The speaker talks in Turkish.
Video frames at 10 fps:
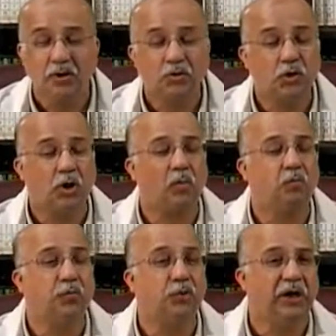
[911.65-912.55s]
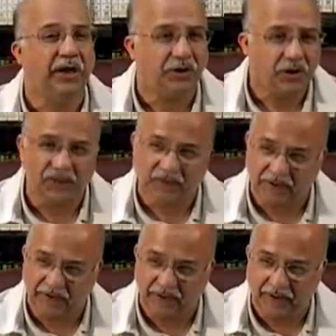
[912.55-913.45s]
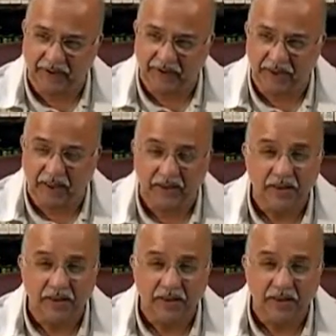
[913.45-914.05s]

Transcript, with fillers: çok büyüleyici ifade yerindeyse,